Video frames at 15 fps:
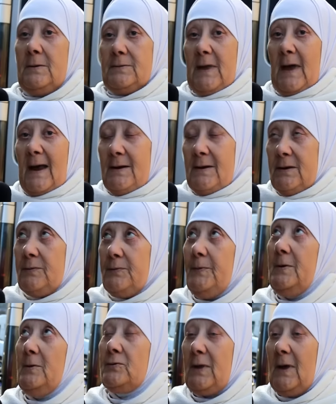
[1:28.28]
تهليت
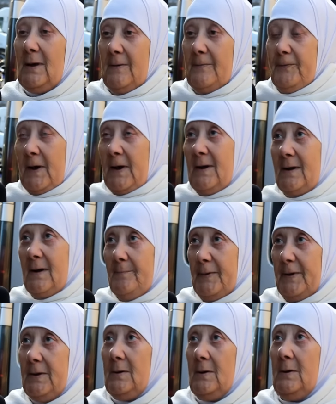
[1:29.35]
فيه وتهلا في غير
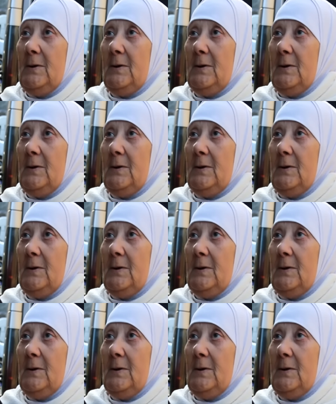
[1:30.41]
ربي